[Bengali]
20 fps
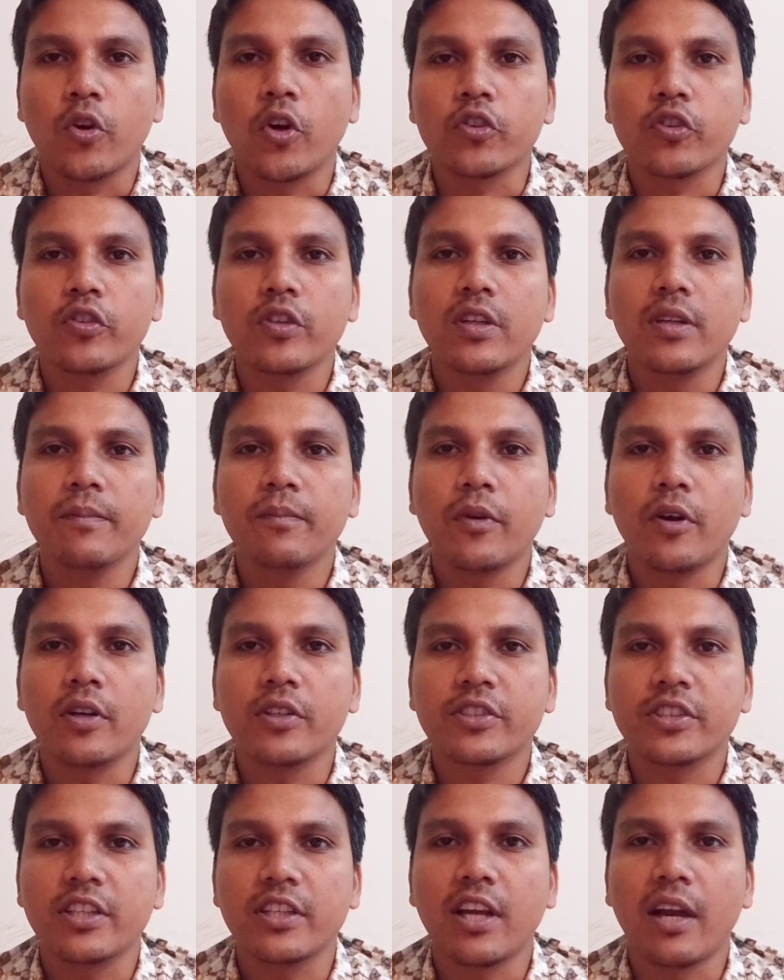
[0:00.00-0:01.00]
কতদিন
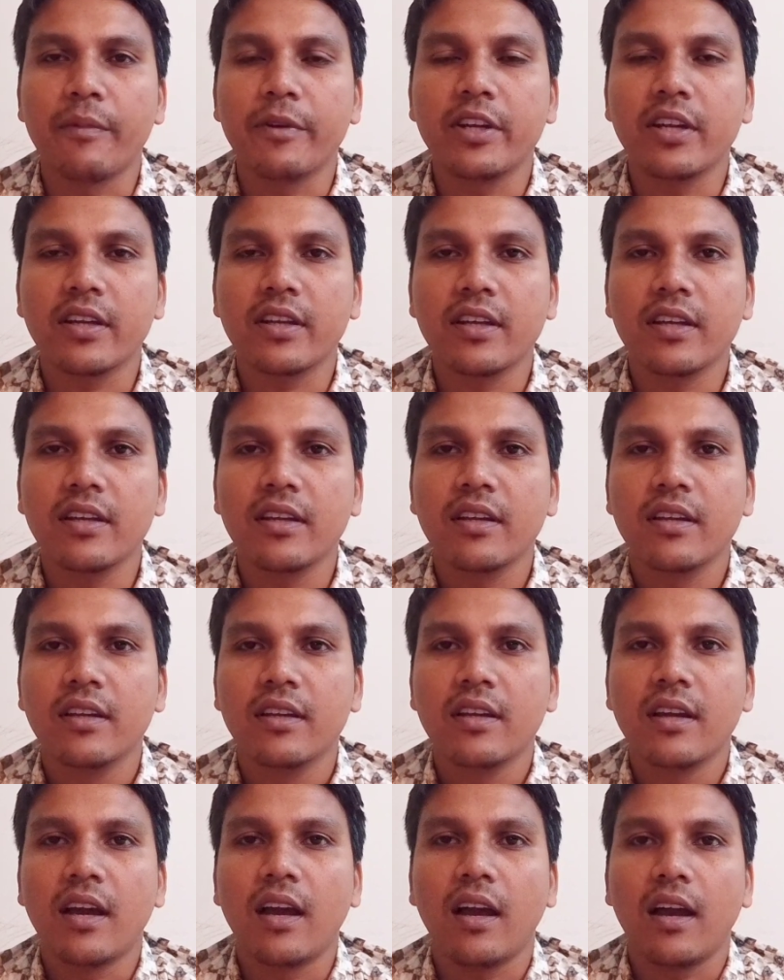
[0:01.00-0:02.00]
পর সেই গাভীটাকে
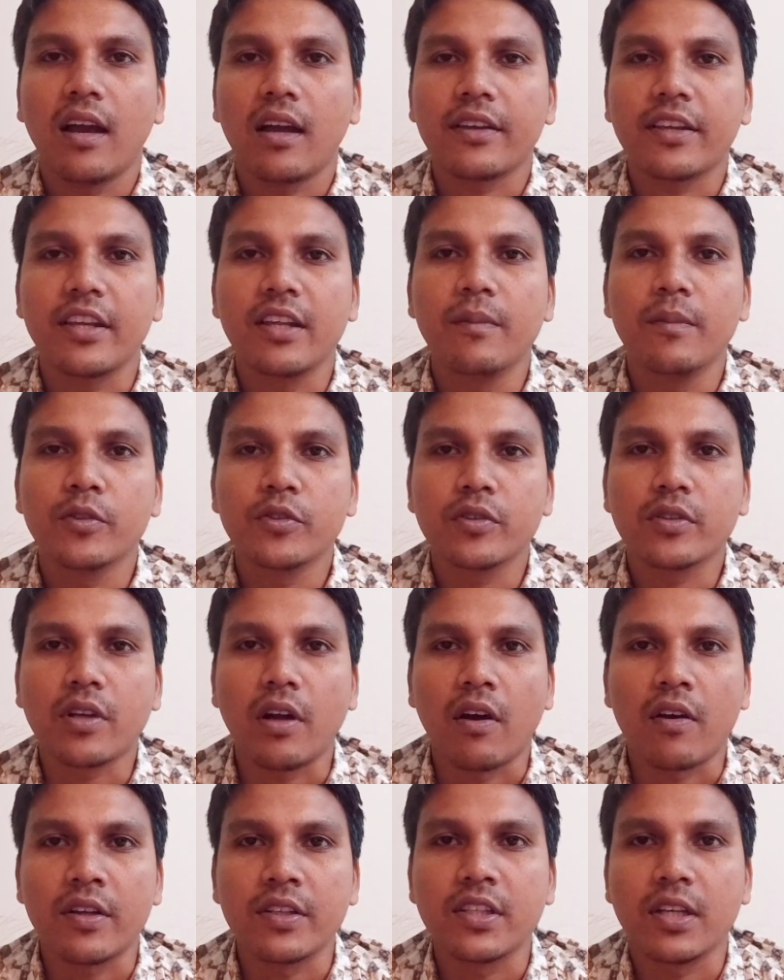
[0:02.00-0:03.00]
ক্রিম ওষুধ
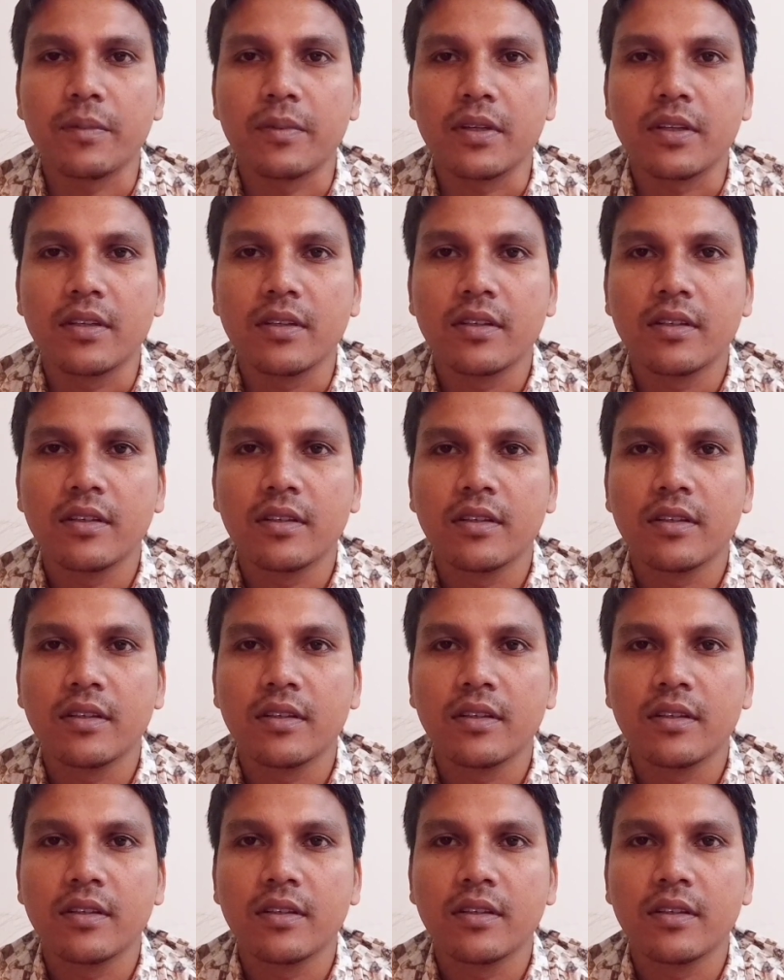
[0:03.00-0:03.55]
খাওয়ানো যাবে